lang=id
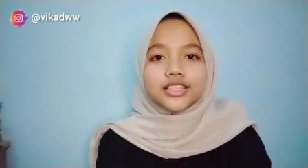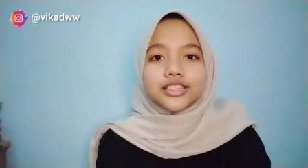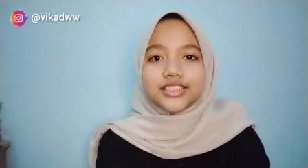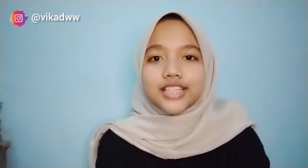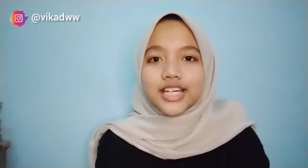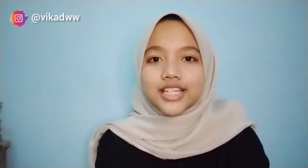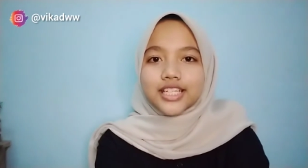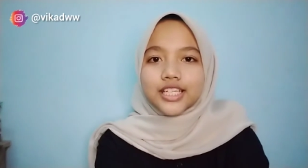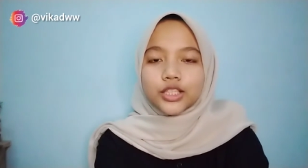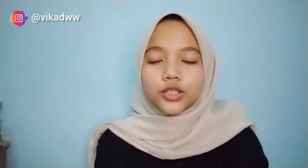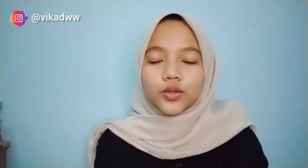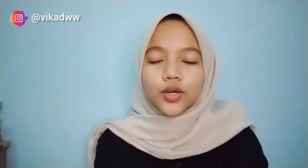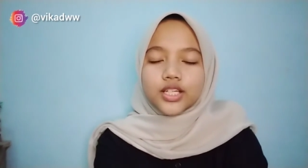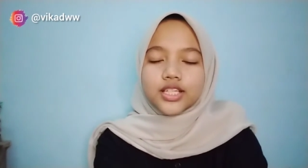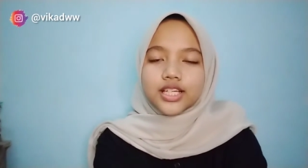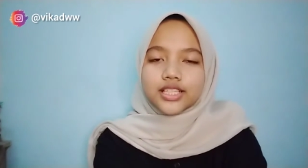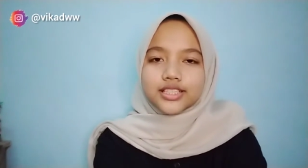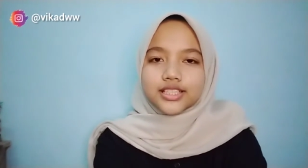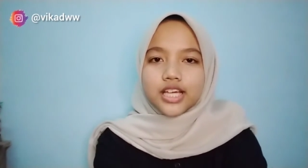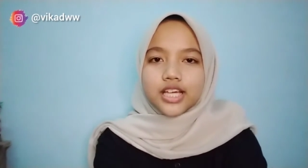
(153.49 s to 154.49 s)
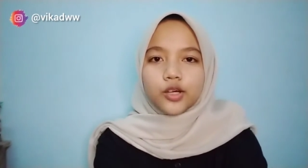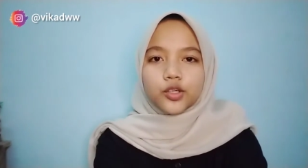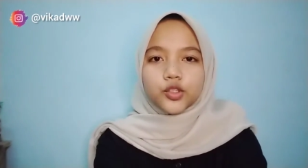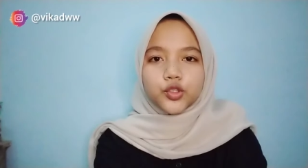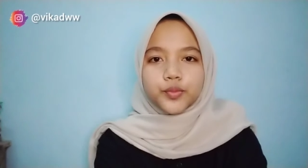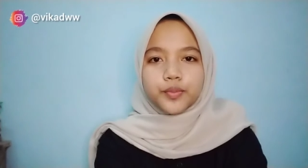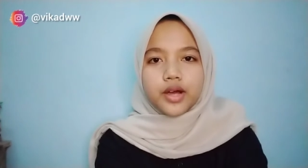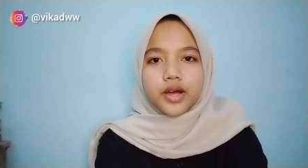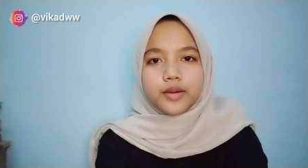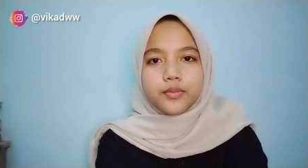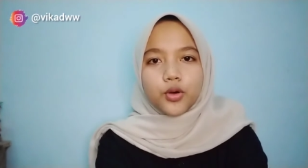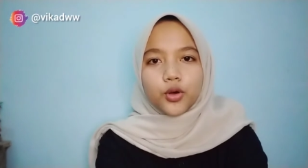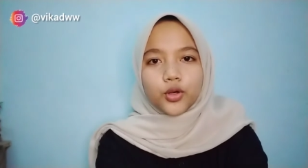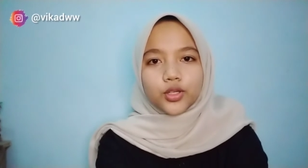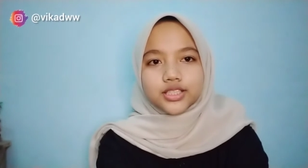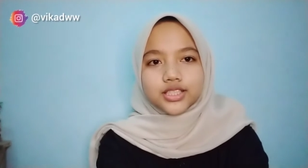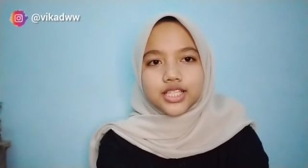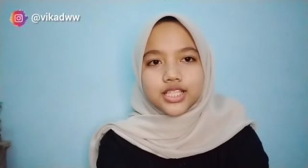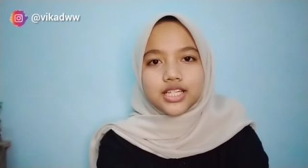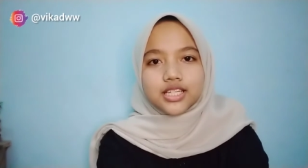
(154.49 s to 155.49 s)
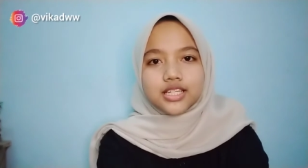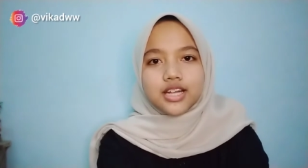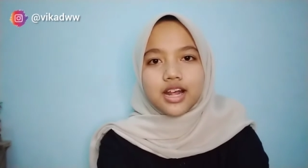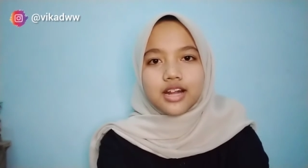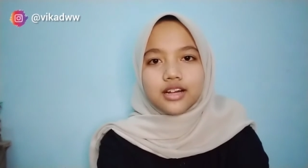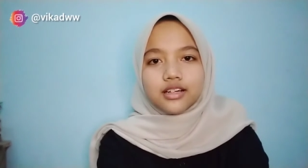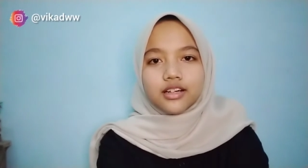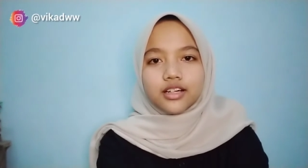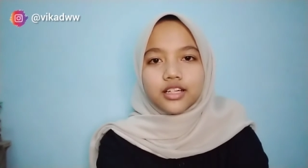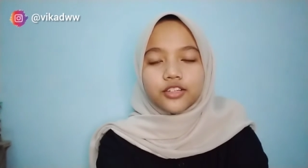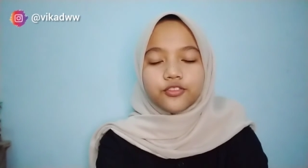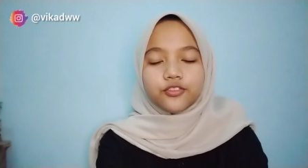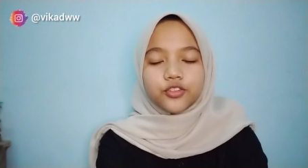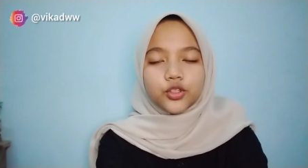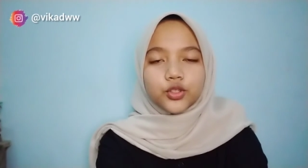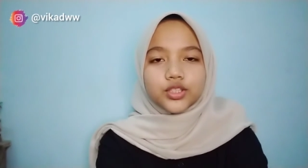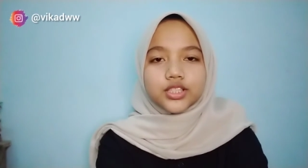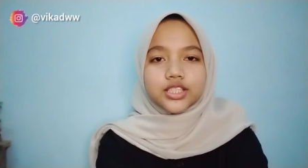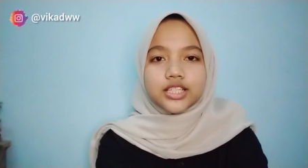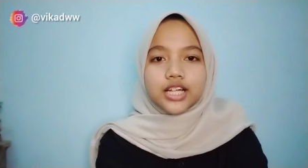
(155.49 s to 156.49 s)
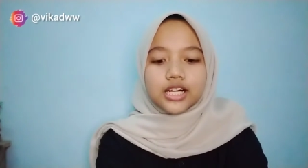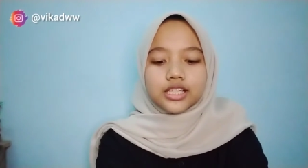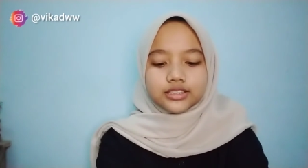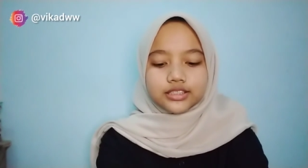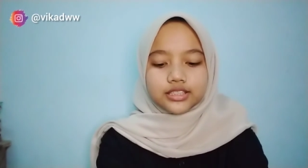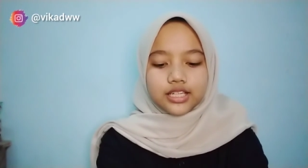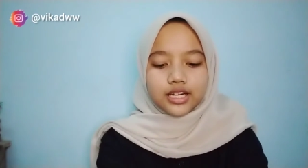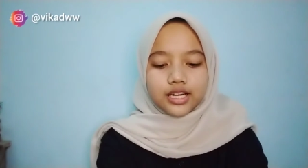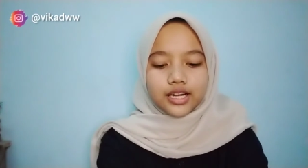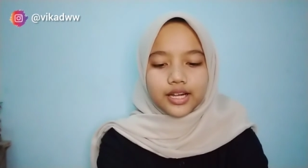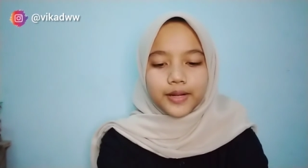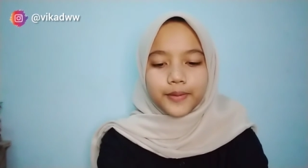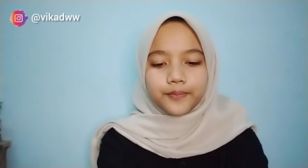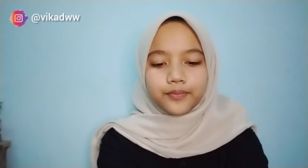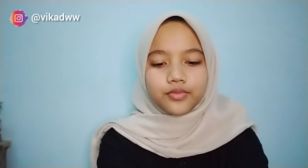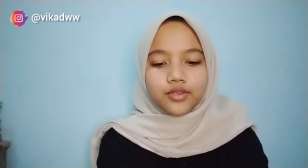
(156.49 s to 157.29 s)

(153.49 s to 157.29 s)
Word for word: Jadi itu aja sih aku cuma unboxing dan review sendalnya.